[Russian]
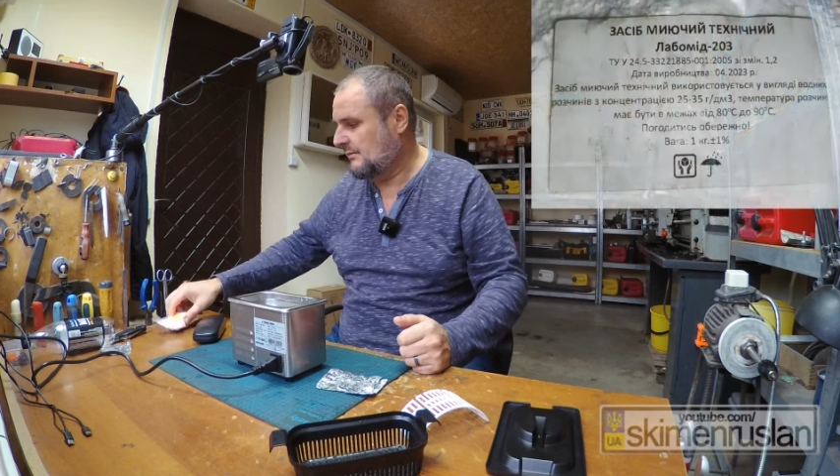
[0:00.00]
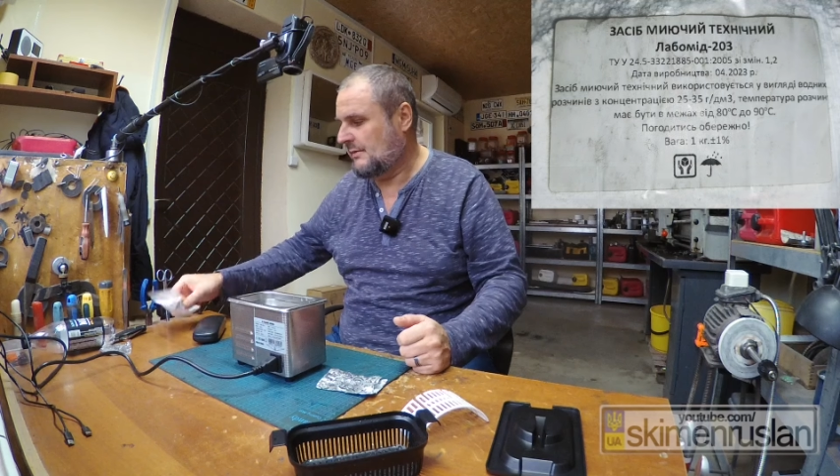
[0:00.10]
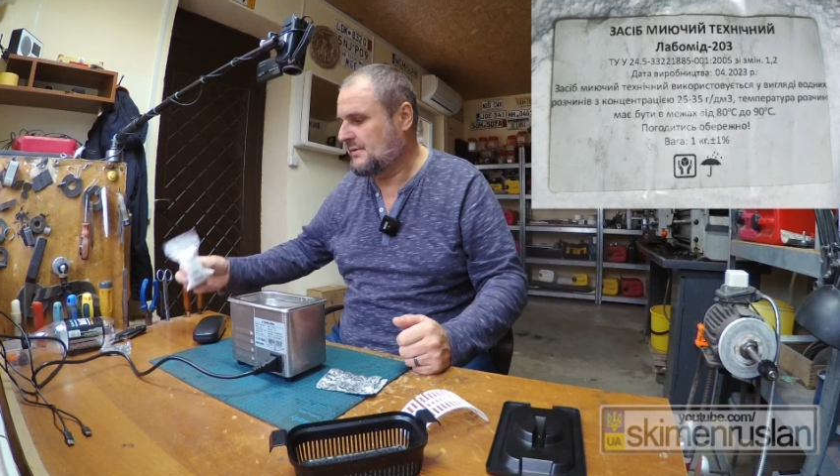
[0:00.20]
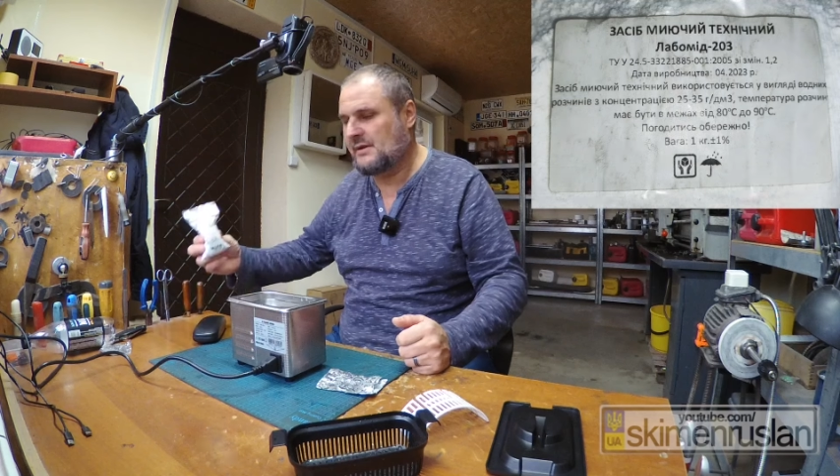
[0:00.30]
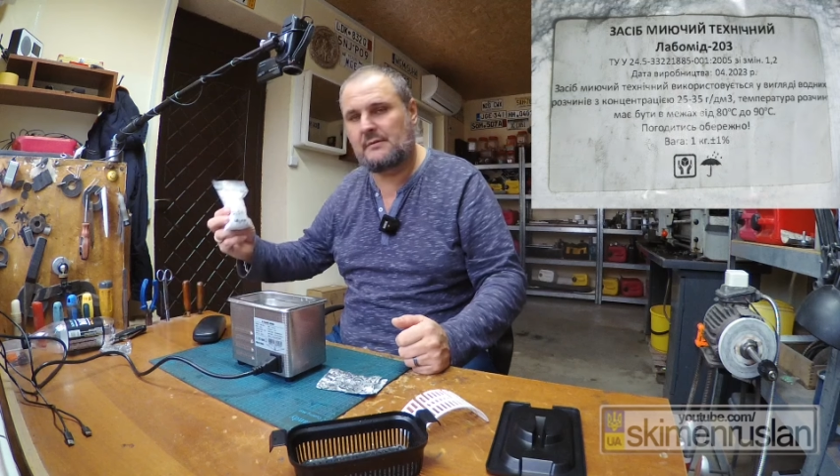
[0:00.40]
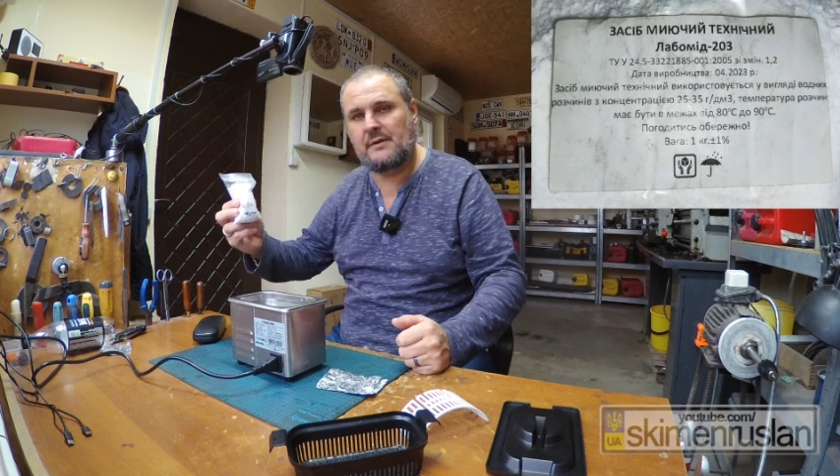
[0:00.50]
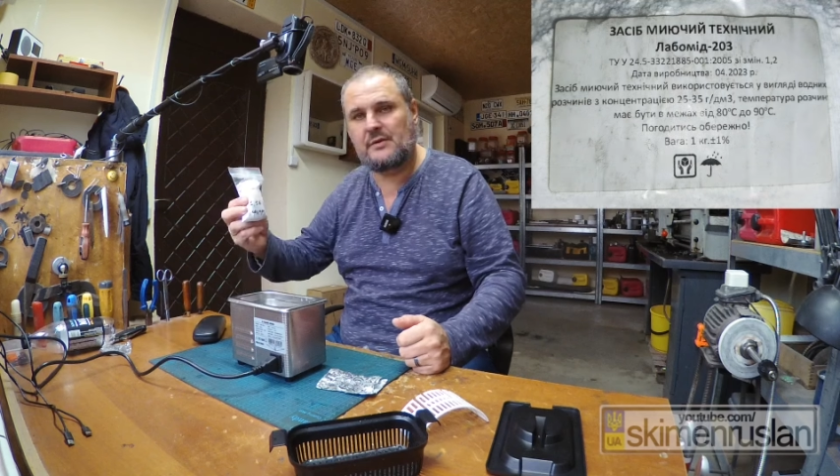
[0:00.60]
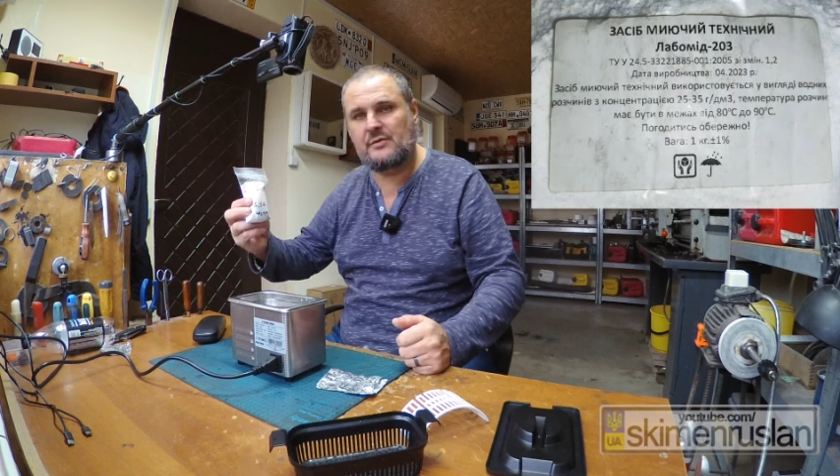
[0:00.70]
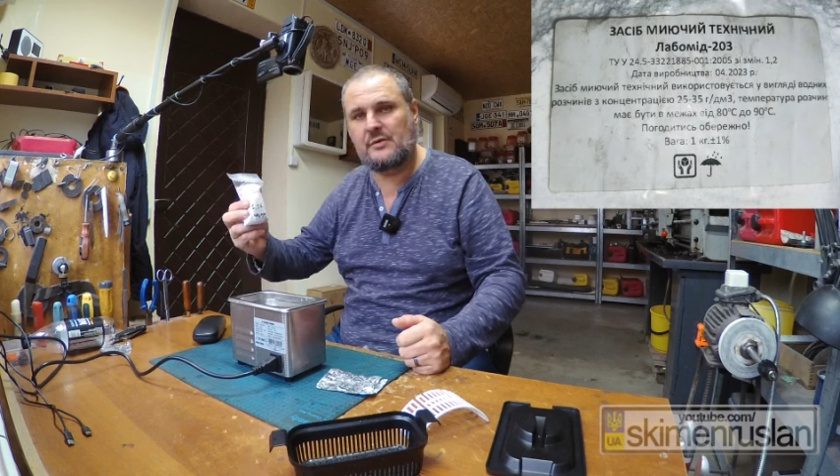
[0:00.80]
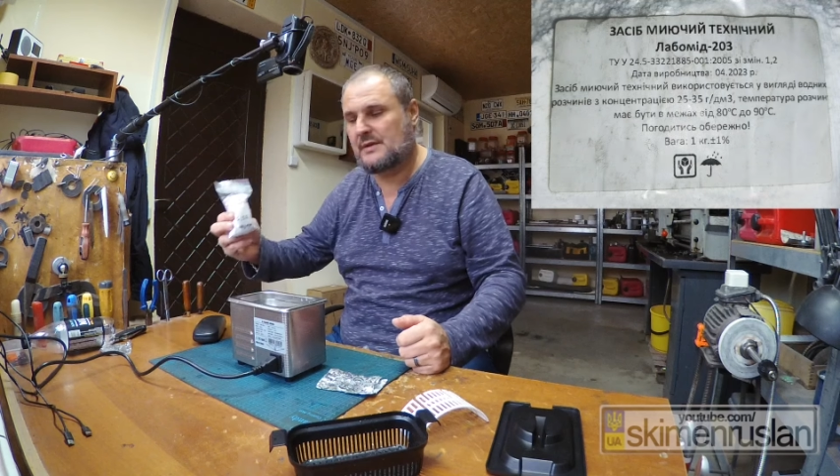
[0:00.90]
вообще творит
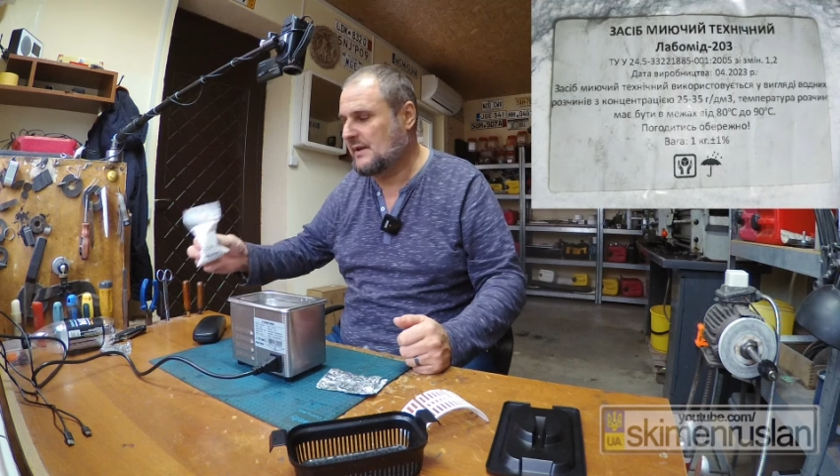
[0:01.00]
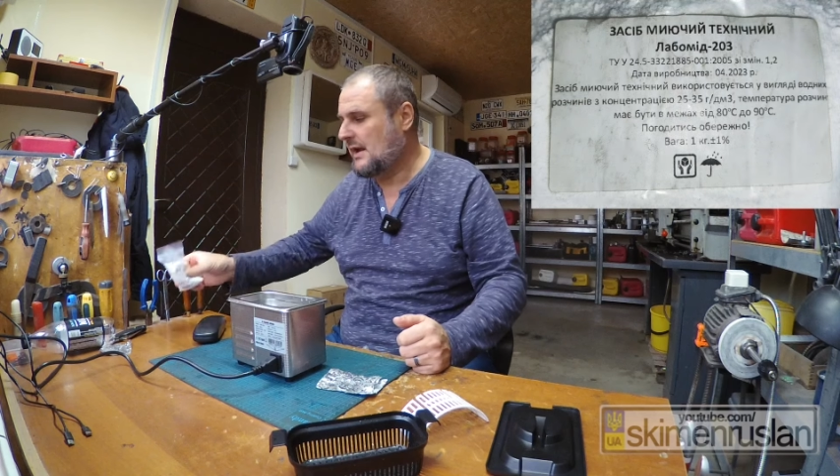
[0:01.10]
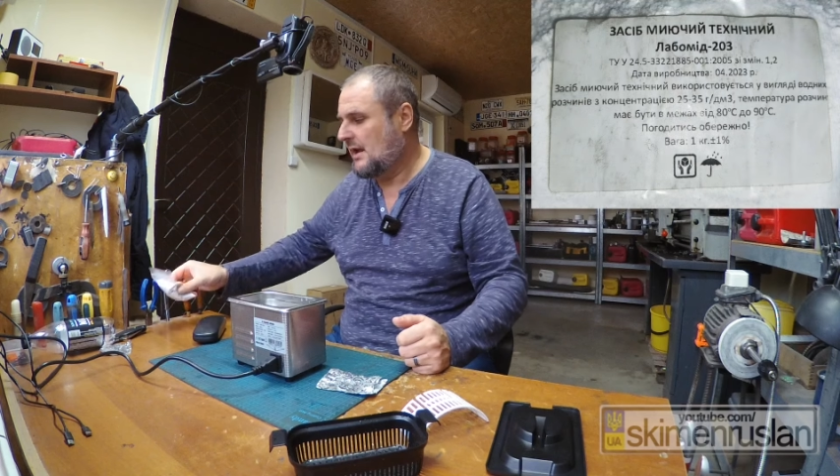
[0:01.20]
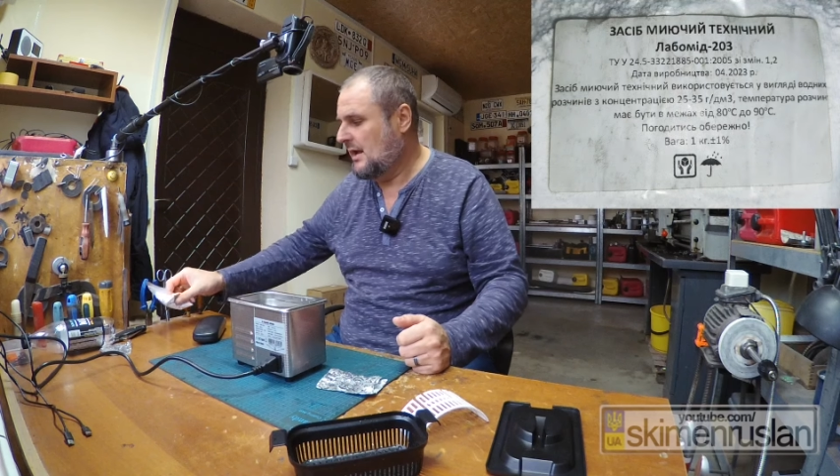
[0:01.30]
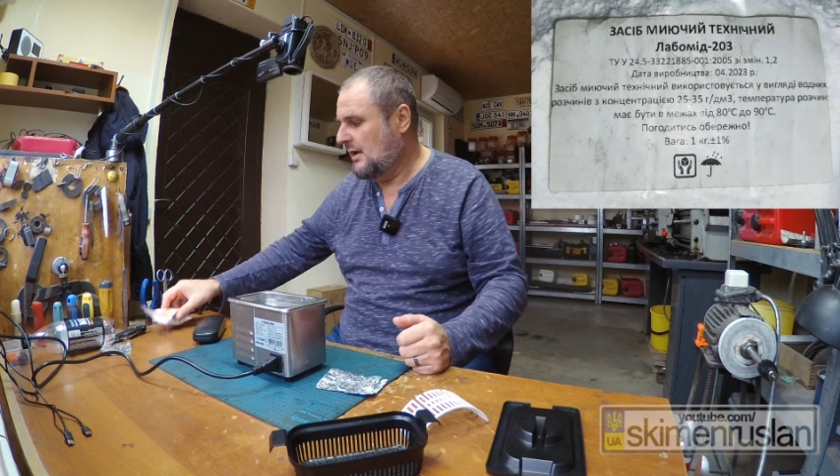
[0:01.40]
чудеса,